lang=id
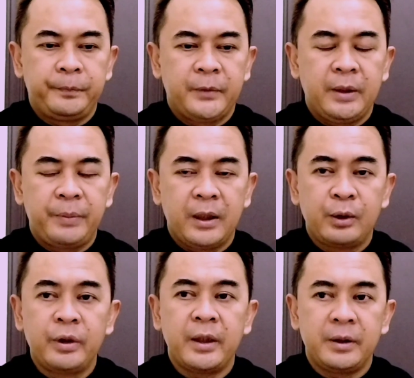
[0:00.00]
di Piala
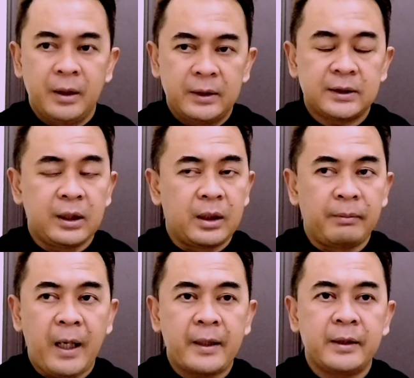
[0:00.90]
Dunianya setelah
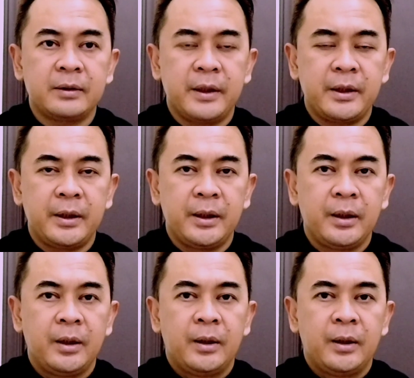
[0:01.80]
kemarin di